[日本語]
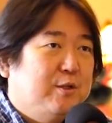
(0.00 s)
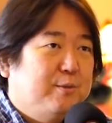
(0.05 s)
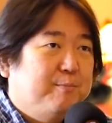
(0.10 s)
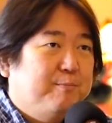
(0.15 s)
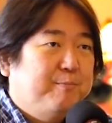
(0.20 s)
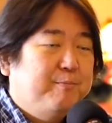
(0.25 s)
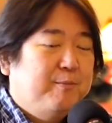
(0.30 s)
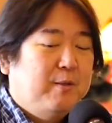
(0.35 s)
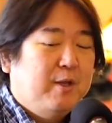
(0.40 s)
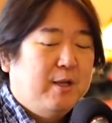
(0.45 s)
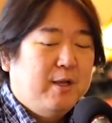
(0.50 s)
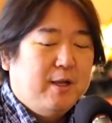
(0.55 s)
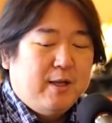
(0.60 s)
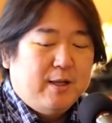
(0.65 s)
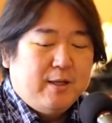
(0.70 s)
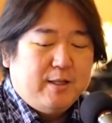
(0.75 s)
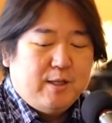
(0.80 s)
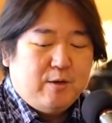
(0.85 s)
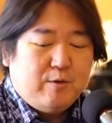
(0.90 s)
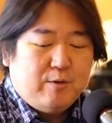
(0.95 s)
うん、
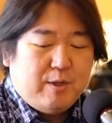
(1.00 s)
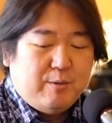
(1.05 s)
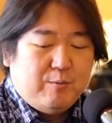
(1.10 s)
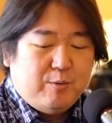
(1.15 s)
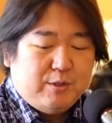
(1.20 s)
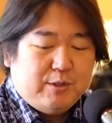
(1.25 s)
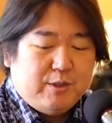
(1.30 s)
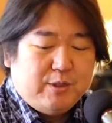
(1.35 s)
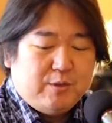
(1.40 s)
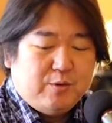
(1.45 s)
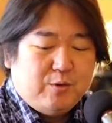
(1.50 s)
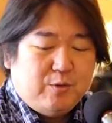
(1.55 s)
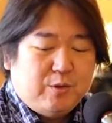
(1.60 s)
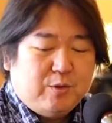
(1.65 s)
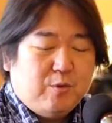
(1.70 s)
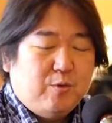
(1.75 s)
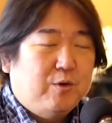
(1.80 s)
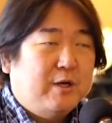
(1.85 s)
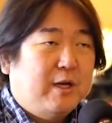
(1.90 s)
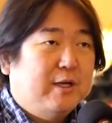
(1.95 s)
なのでもしそういう
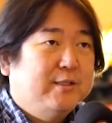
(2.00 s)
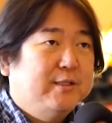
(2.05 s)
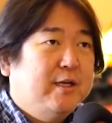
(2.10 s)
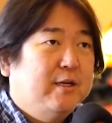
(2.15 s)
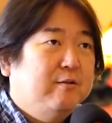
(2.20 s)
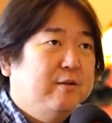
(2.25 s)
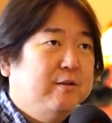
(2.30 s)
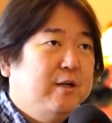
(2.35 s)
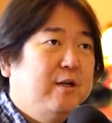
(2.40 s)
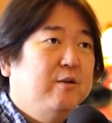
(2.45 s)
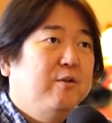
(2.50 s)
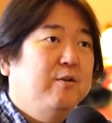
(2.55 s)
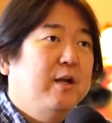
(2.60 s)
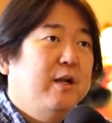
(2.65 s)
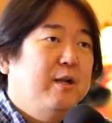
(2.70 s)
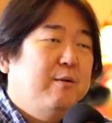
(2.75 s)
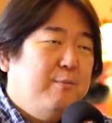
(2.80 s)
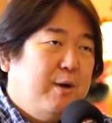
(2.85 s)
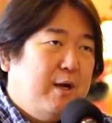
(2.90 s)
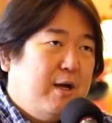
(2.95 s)
後悔したくないのであ
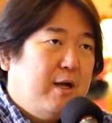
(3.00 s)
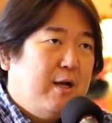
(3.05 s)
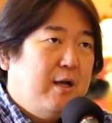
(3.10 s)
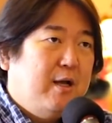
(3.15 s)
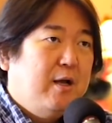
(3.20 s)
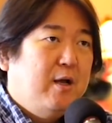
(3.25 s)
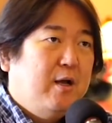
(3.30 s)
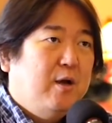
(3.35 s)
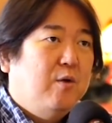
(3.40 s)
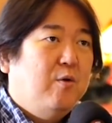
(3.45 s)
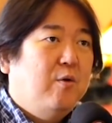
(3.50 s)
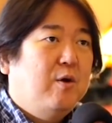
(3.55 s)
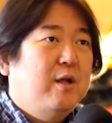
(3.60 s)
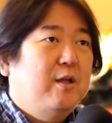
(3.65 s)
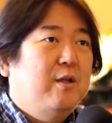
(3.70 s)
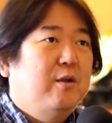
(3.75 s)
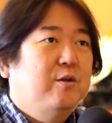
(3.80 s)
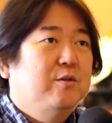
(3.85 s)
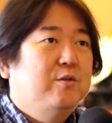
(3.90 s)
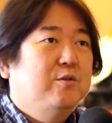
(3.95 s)
ればお
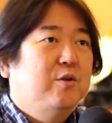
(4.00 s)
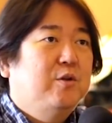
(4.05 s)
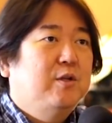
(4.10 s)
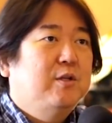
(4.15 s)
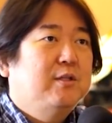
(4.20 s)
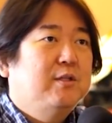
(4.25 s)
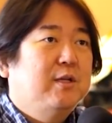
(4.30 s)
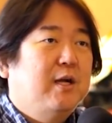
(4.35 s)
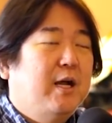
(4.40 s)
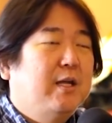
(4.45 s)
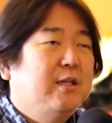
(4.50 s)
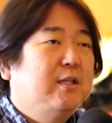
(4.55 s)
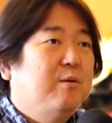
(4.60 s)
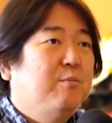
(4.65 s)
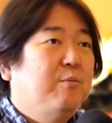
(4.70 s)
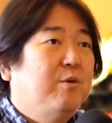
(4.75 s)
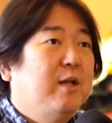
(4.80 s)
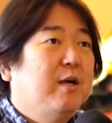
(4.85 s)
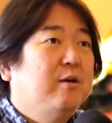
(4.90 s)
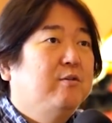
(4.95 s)
金のストレスがあって
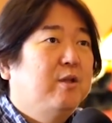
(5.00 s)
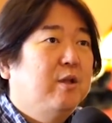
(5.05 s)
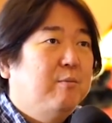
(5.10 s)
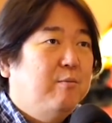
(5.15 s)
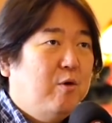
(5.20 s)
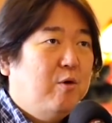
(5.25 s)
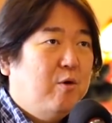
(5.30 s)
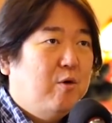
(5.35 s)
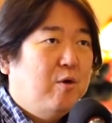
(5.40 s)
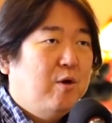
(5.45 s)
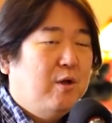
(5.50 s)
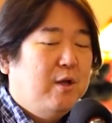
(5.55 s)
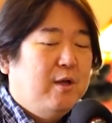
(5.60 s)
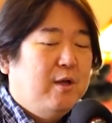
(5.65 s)
もなくても、